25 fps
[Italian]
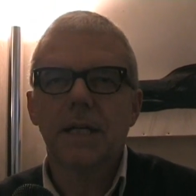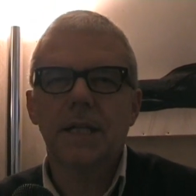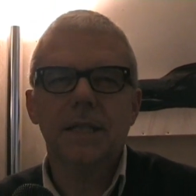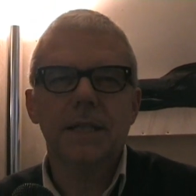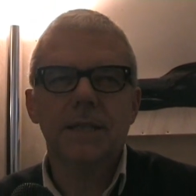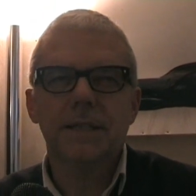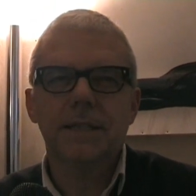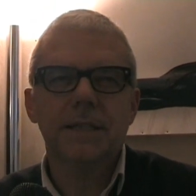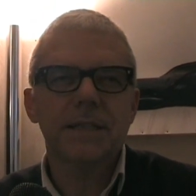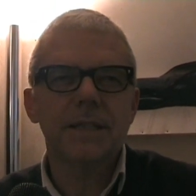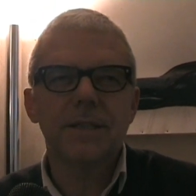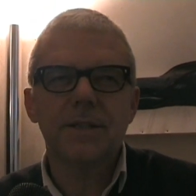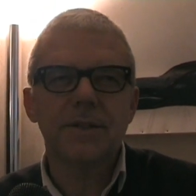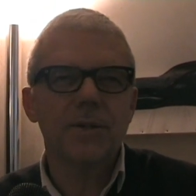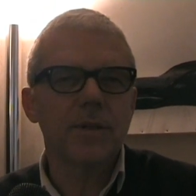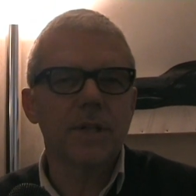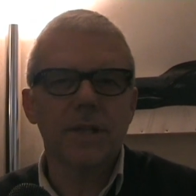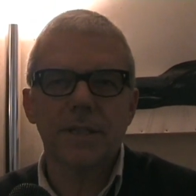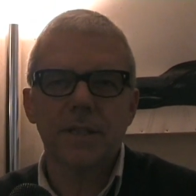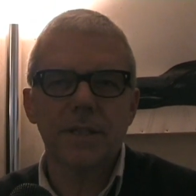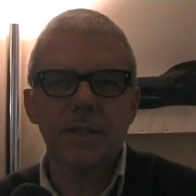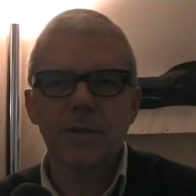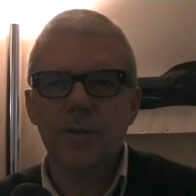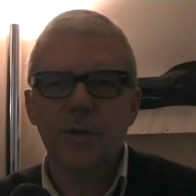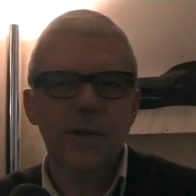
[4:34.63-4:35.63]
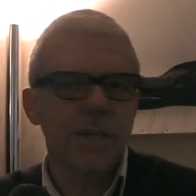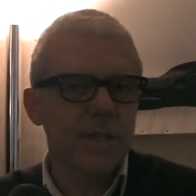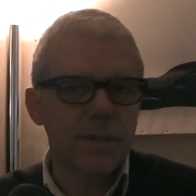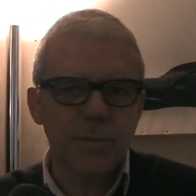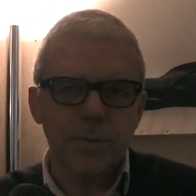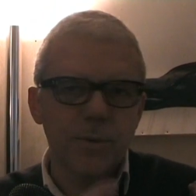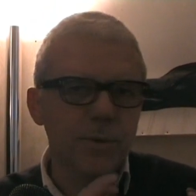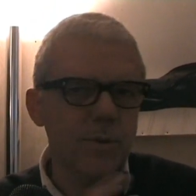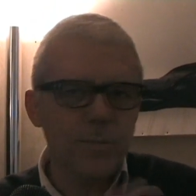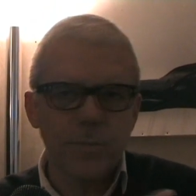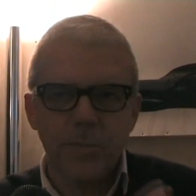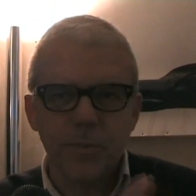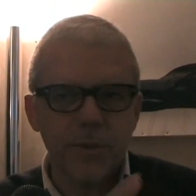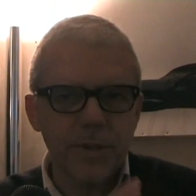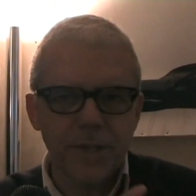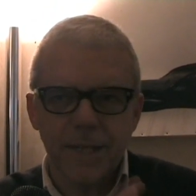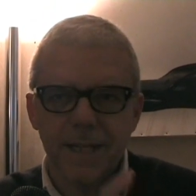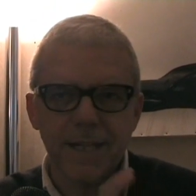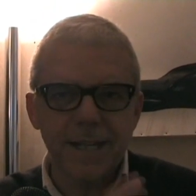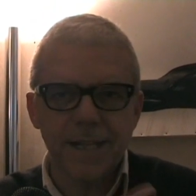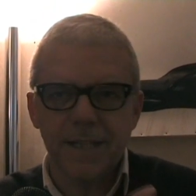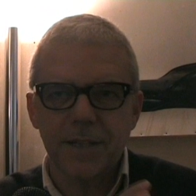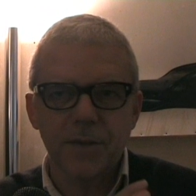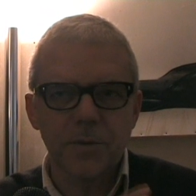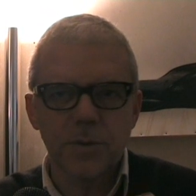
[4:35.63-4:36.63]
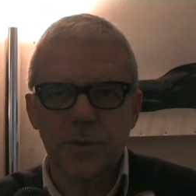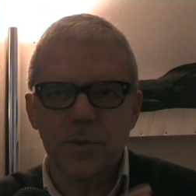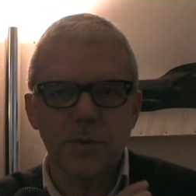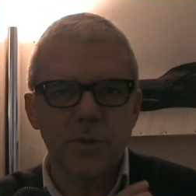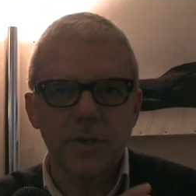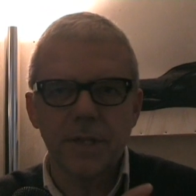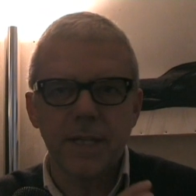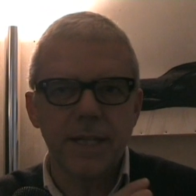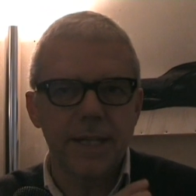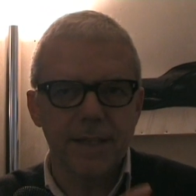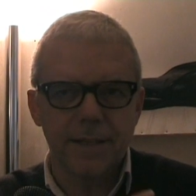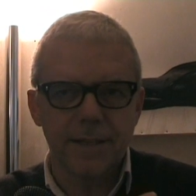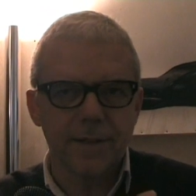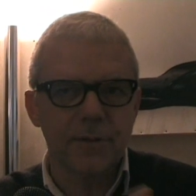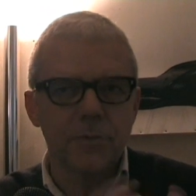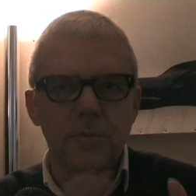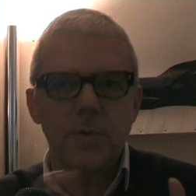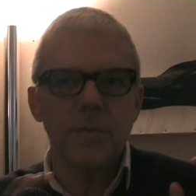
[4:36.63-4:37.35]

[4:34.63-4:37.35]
Attenzione, attenzione, siamo troppo attaccati a questo cliente,